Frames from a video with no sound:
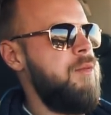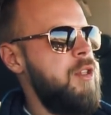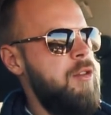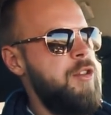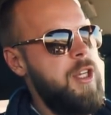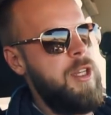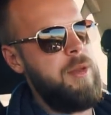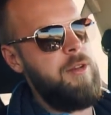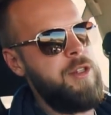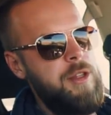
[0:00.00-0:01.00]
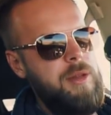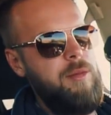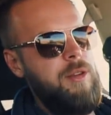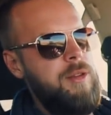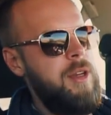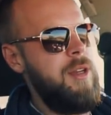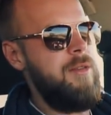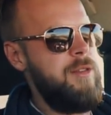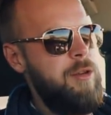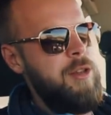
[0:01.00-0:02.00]
за исключением того, что они могут
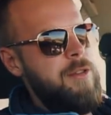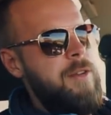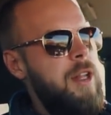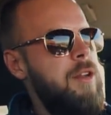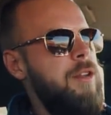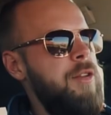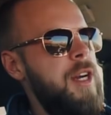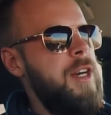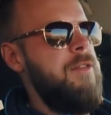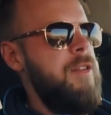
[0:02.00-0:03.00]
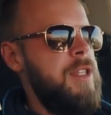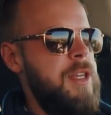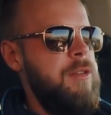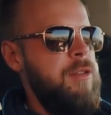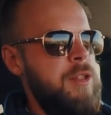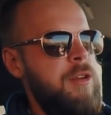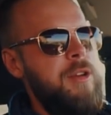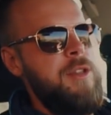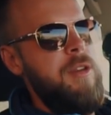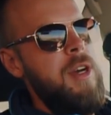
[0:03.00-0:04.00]
встроиться в колонну, ехать в ней с одной
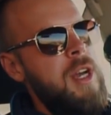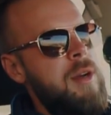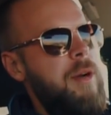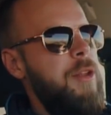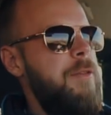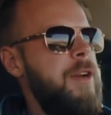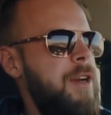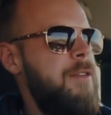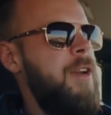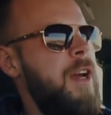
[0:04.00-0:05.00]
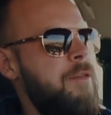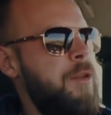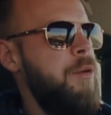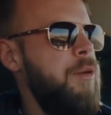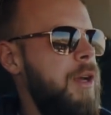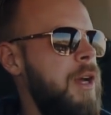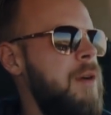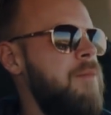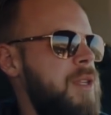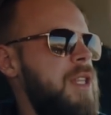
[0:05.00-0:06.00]
скоростью, потом выехать в ряд с другой,
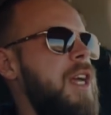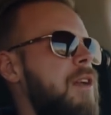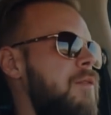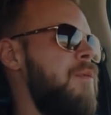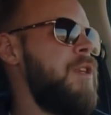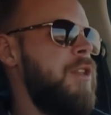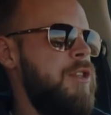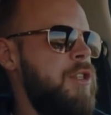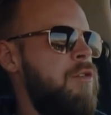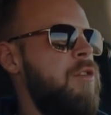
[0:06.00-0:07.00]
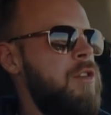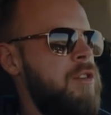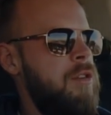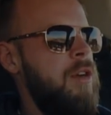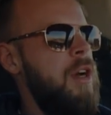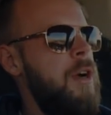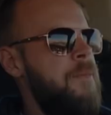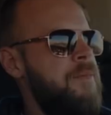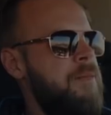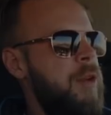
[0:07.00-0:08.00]
постоять в нем с этой же скоростью,
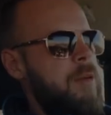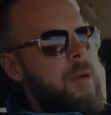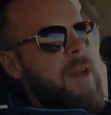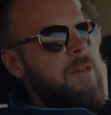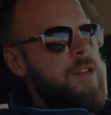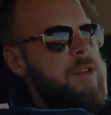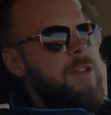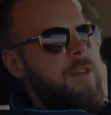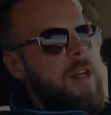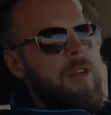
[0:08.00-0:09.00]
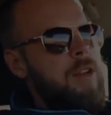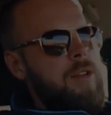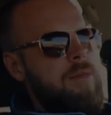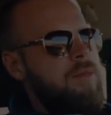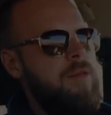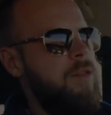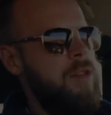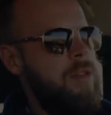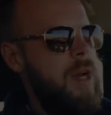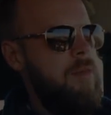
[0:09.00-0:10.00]
потом опять встроиться в колонну. Ну, то
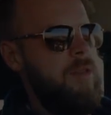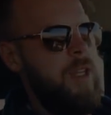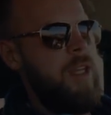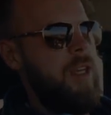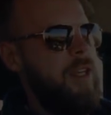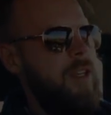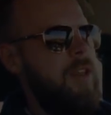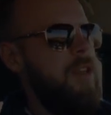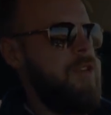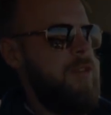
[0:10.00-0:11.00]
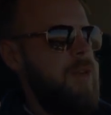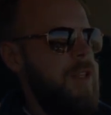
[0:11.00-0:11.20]
есть, как бы такие какие-то не особо